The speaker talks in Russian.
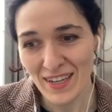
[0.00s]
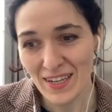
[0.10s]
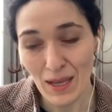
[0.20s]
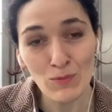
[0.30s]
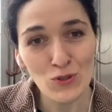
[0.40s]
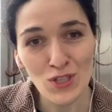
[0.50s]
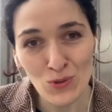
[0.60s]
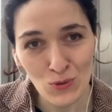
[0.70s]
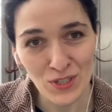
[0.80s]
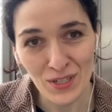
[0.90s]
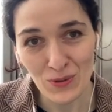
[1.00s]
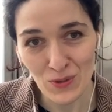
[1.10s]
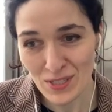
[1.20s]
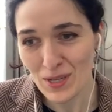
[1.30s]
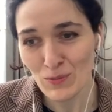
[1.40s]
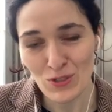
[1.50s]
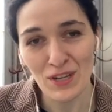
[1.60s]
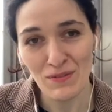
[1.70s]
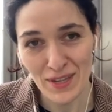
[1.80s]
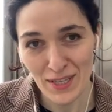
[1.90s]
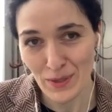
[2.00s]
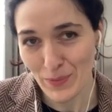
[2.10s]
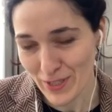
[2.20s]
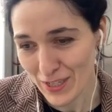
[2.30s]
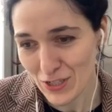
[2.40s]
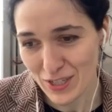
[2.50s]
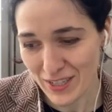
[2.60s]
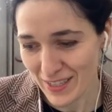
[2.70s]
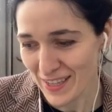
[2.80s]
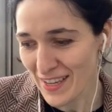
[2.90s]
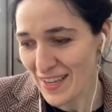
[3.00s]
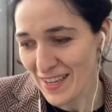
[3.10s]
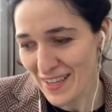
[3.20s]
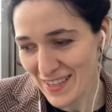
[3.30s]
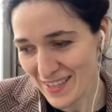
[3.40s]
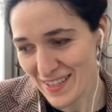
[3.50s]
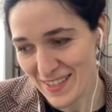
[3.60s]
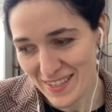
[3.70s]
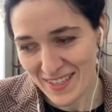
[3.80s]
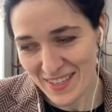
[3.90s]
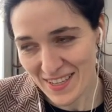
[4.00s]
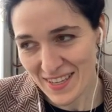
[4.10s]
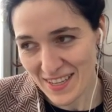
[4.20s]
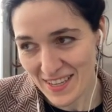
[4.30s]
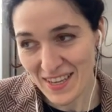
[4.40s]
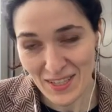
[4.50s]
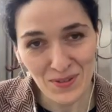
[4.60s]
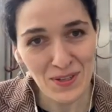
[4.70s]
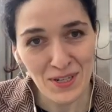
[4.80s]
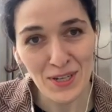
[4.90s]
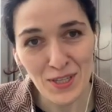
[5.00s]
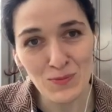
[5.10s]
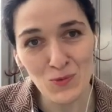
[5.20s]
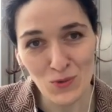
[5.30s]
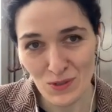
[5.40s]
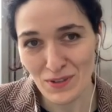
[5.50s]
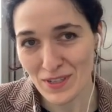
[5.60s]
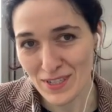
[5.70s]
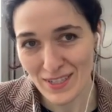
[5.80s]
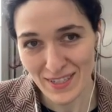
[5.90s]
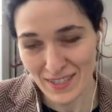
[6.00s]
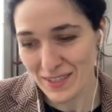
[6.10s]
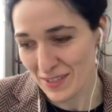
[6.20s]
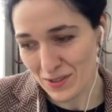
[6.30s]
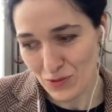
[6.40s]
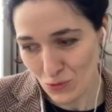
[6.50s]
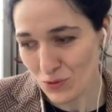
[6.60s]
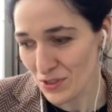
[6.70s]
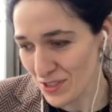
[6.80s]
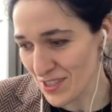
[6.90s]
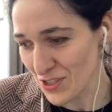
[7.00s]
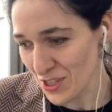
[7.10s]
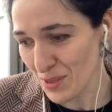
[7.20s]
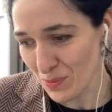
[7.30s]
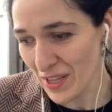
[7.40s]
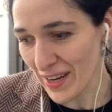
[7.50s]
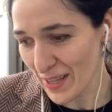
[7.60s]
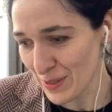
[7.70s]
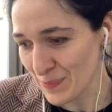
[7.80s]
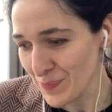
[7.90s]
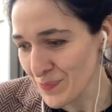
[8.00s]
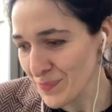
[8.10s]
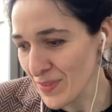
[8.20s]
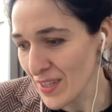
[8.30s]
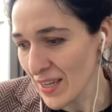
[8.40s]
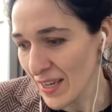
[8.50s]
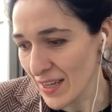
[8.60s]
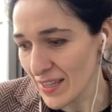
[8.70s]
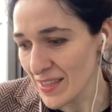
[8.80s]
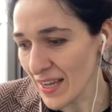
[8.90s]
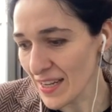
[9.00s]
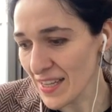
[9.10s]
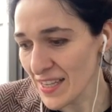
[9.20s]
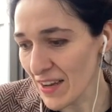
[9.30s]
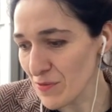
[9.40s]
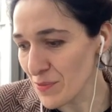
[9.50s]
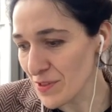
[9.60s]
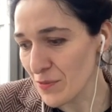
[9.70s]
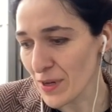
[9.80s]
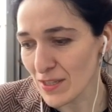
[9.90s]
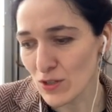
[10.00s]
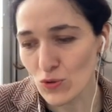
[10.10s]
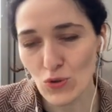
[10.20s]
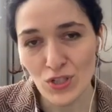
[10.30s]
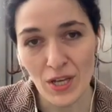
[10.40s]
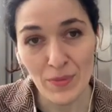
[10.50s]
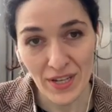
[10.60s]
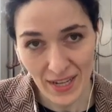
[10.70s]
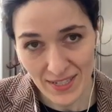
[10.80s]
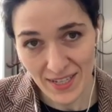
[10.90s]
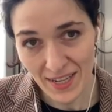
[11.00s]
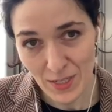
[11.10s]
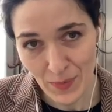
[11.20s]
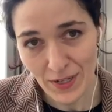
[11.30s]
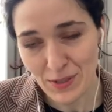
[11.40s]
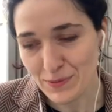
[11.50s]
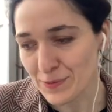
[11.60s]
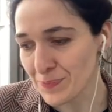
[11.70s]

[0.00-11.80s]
и нам нужно оружие, то есть нам нужна военная поддержка. И, и я действительно этому удивилась, и, ну, если честно, была рада. А, далее я внимательно слушала американских экспертов.